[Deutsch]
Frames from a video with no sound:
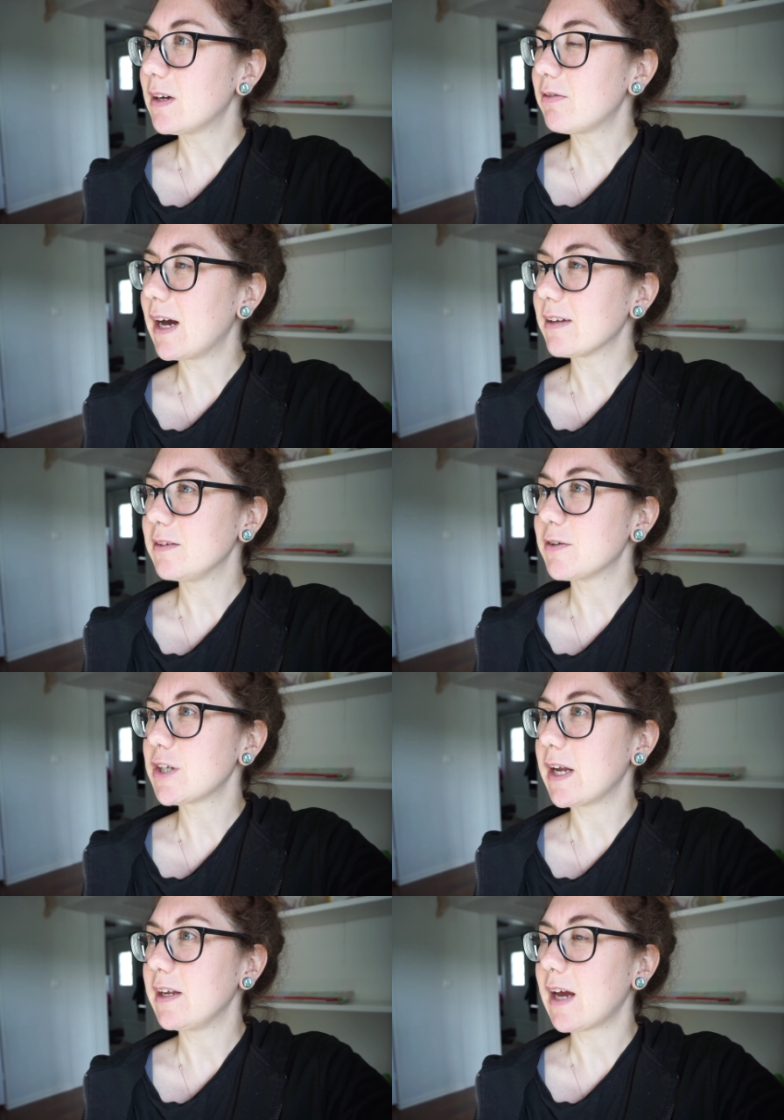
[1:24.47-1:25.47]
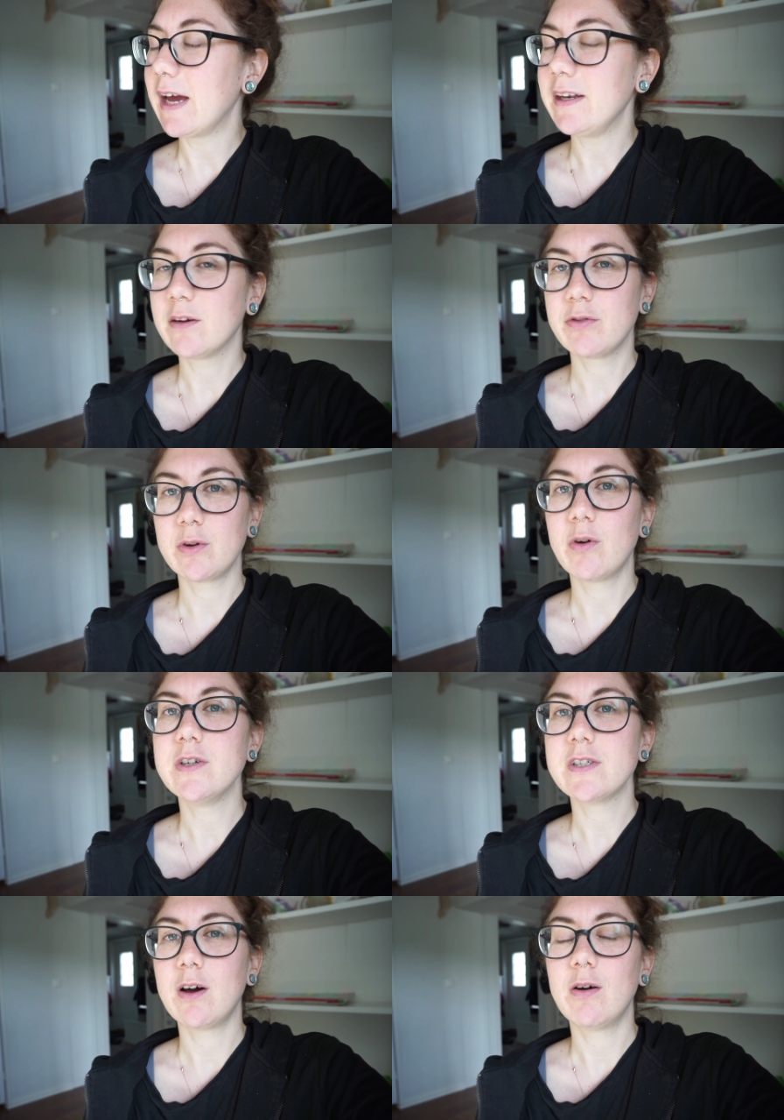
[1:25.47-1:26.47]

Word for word: Da fragen sich wahrscheinlich einige von euch